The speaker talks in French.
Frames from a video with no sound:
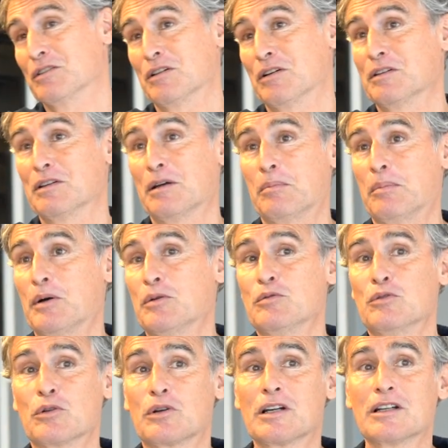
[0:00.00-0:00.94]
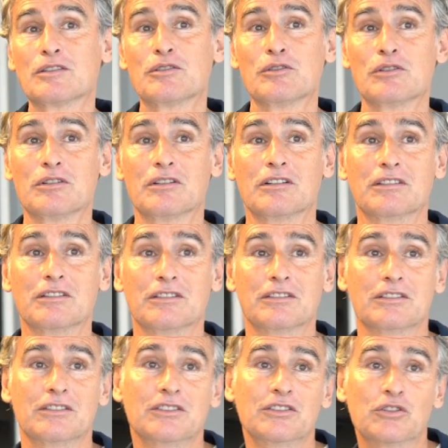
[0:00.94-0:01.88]
on n'a pas eu l'occasion
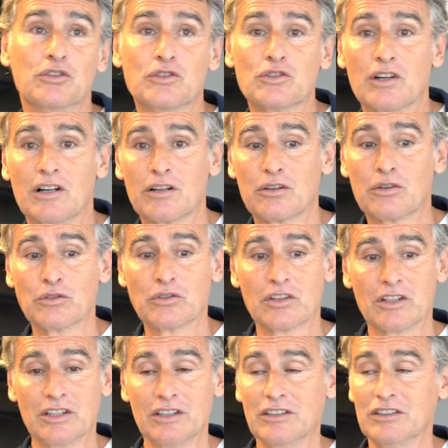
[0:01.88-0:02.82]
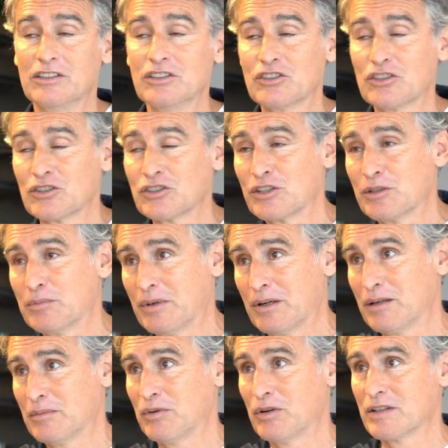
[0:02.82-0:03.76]
euh, ni de se rencontrer, ni d'échanger
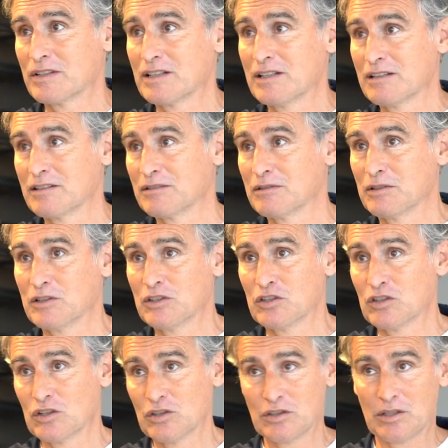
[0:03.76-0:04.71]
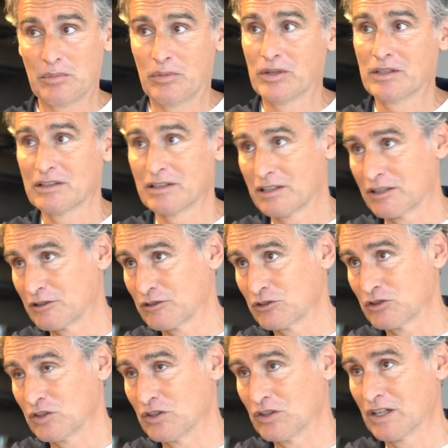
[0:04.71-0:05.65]
par rapport à ça. Et ça, peut être quelque
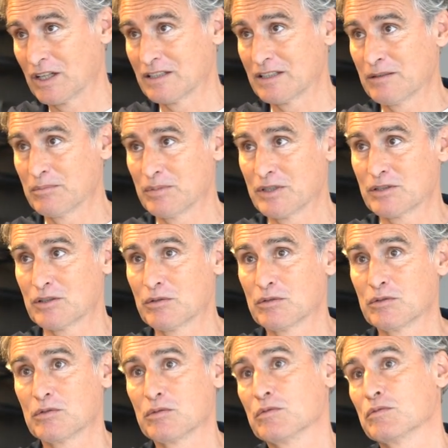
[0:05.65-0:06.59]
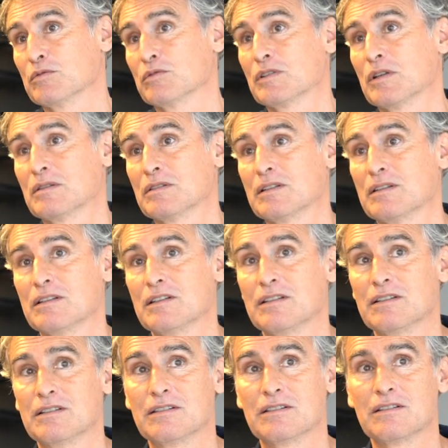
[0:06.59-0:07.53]
chose d'intéressant parce que
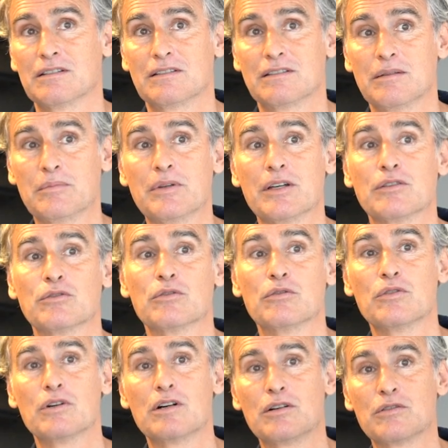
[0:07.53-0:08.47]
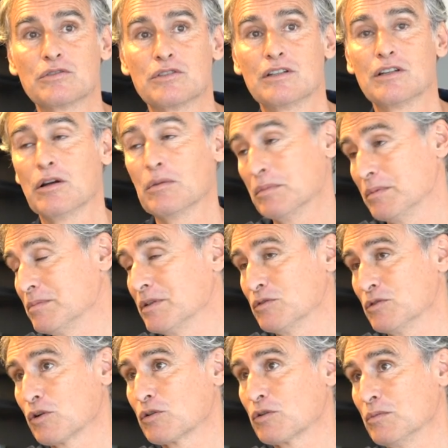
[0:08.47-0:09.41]
c'est bien de voir aussi.
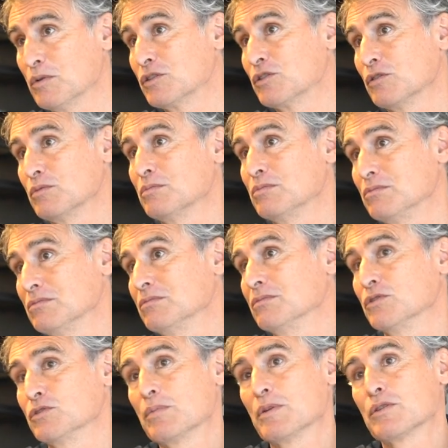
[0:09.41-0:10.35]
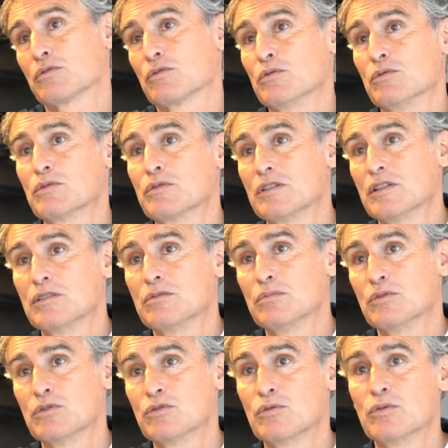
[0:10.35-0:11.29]
bien sûr que moi, je, pense que lui aussi, il
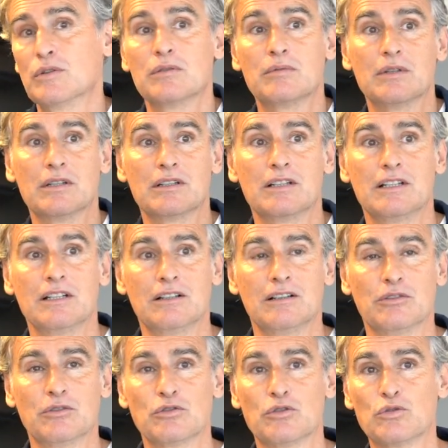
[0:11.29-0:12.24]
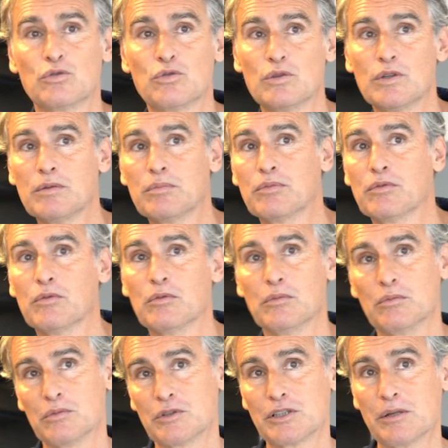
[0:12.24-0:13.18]
me suit, mais on se suit.
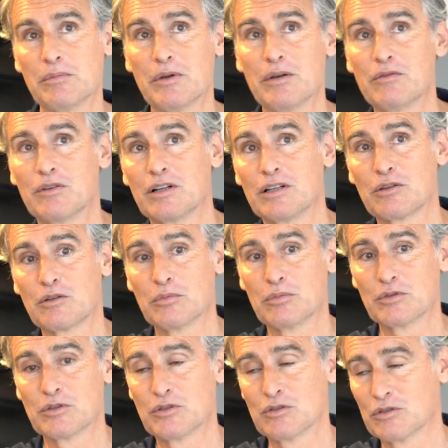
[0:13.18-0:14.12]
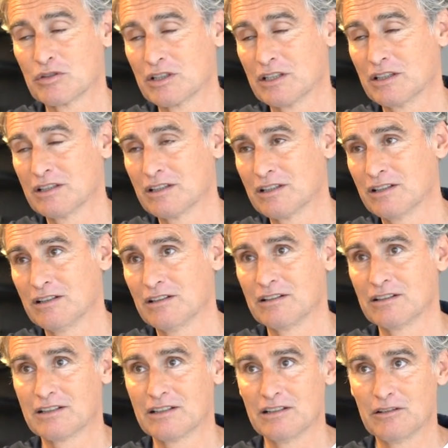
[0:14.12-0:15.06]
moi, j'aime bien voir les compositions qu'il
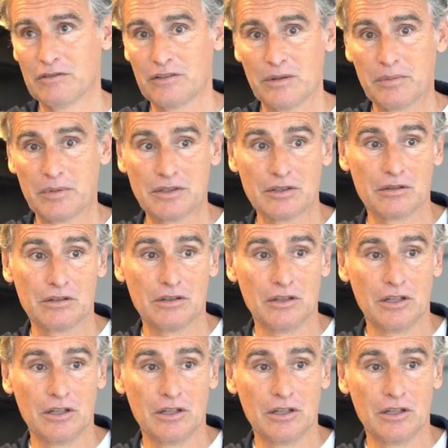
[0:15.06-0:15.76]
a, qu'il a fait parce que